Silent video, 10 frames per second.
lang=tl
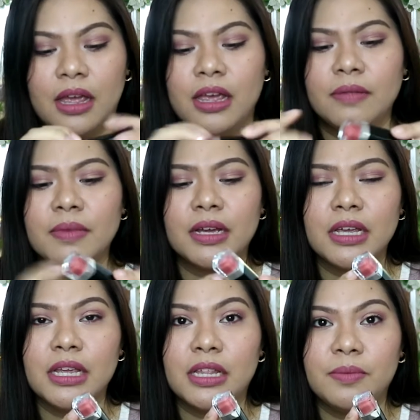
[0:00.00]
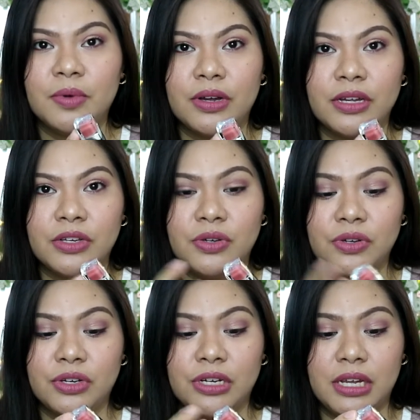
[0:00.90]
And makikita mo agad
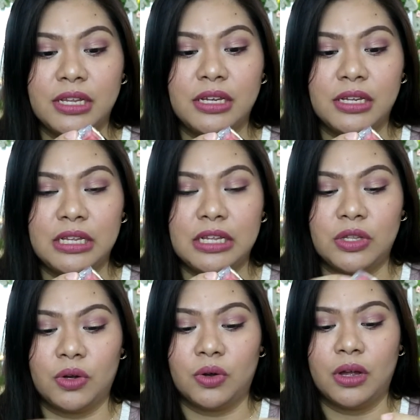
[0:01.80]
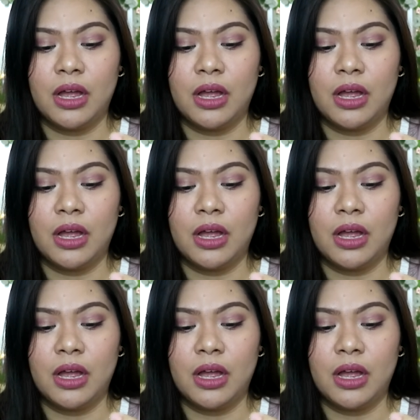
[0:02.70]
yung shade niya dito.